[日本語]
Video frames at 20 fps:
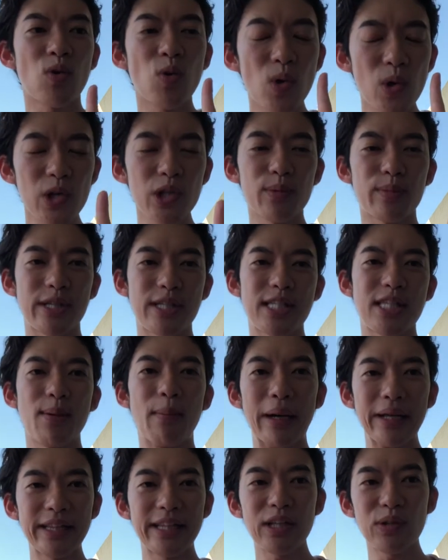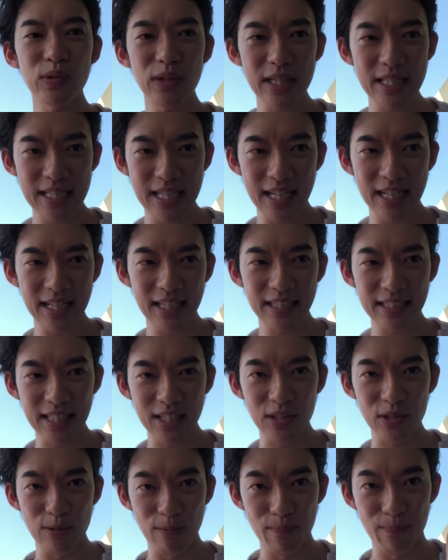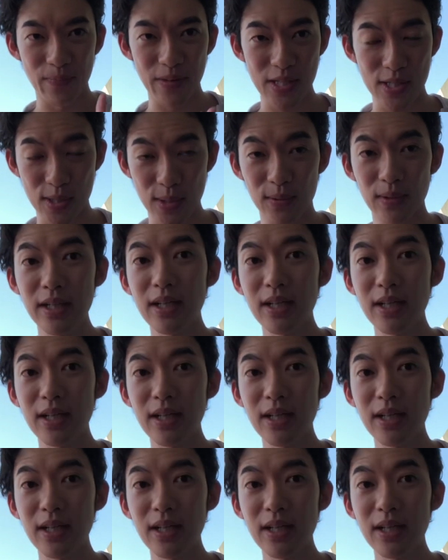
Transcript: こういうのもですね全く同じ結果が出るんですよ。